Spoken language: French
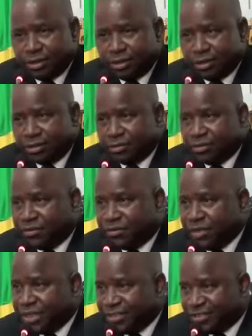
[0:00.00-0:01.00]
Je vous
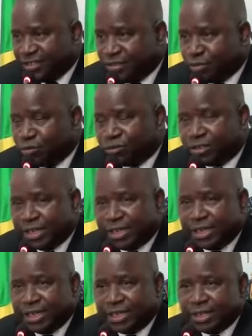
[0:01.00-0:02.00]
félicite pour
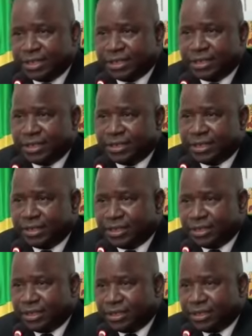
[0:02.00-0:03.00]
cela
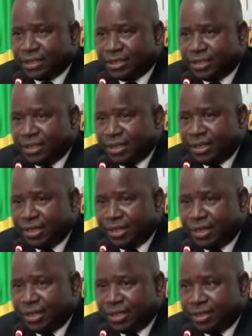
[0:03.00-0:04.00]

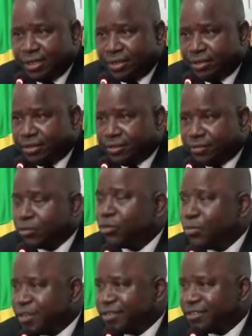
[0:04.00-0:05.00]
et euh, vous
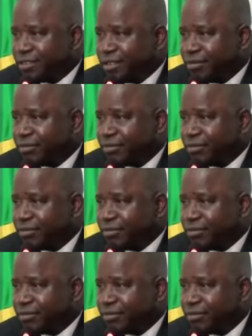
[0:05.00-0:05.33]
remercier, vous